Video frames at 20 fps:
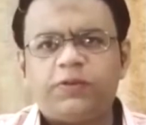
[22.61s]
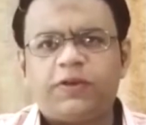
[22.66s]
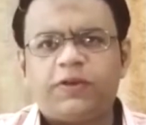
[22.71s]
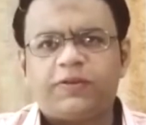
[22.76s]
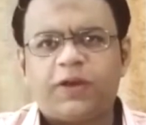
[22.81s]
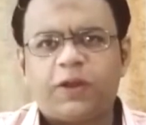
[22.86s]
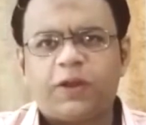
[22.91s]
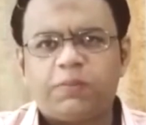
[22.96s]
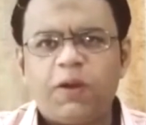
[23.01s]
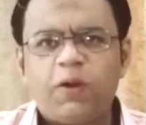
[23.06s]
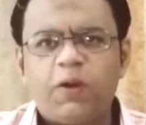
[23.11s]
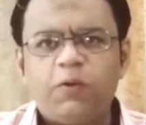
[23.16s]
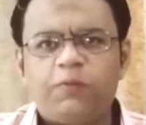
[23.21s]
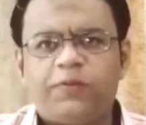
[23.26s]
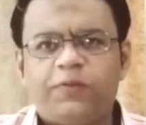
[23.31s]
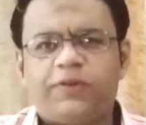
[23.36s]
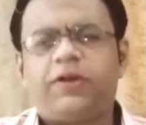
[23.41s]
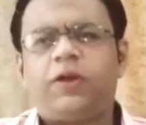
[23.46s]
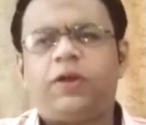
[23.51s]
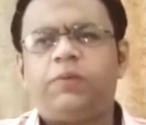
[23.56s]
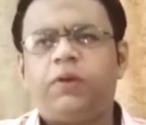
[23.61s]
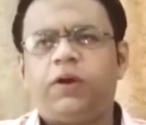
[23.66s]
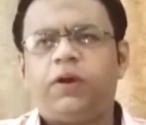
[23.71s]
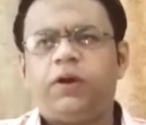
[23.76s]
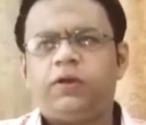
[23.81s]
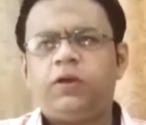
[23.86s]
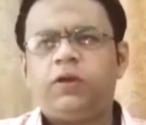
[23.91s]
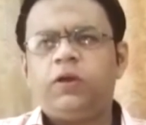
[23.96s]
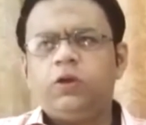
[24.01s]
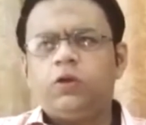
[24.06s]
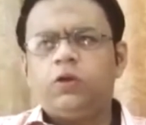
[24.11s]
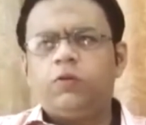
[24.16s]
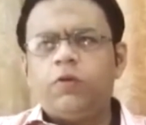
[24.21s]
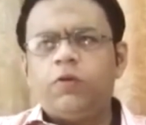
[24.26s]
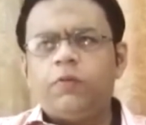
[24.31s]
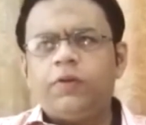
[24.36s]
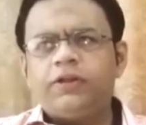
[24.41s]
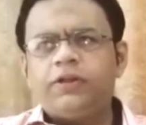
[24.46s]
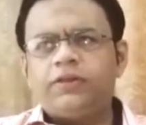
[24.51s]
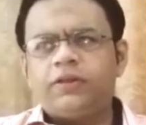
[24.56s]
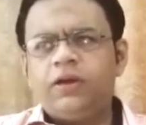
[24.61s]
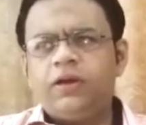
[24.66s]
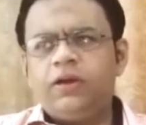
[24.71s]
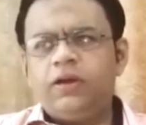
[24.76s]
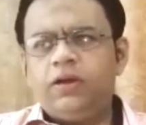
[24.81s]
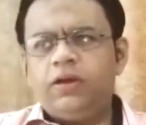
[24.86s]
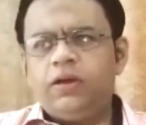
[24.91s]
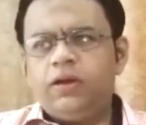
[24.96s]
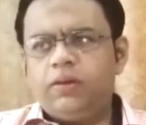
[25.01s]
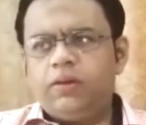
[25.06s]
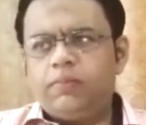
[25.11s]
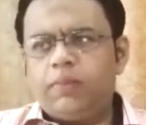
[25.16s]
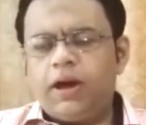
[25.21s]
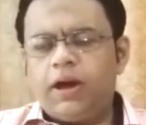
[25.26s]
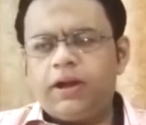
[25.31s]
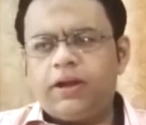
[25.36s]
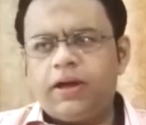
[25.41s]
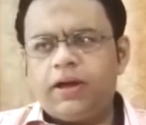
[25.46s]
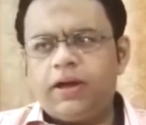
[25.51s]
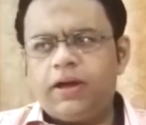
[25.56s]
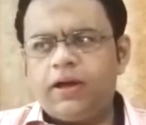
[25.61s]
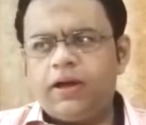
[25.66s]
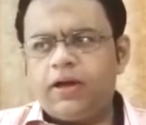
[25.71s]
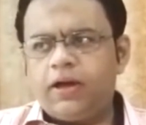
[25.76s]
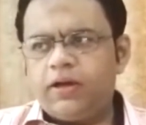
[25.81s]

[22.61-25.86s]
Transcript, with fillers: के साथ मैं हूं फैजान तो व्यूवर्स मार्का